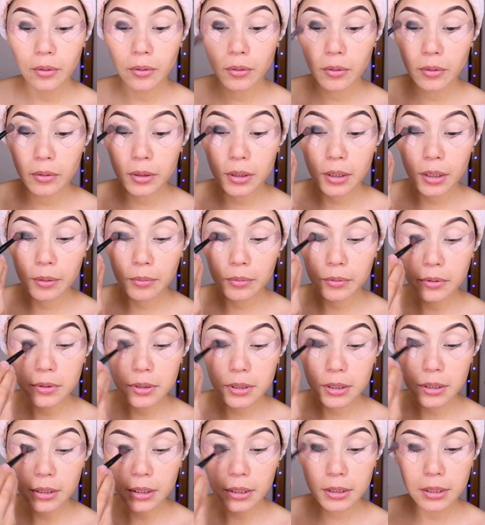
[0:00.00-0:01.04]
con otra
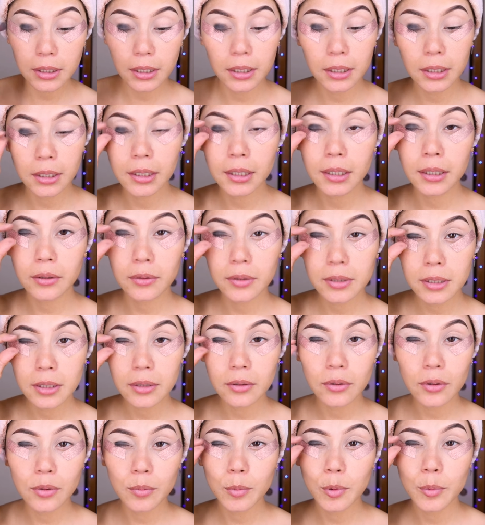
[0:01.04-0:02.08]
brochita, es que aquí quiero
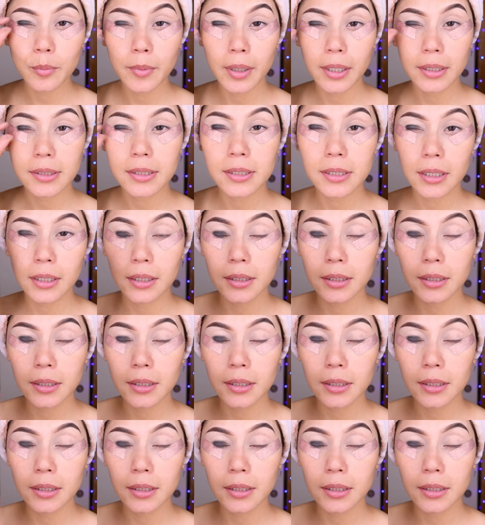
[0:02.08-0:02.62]
hacerlo como más,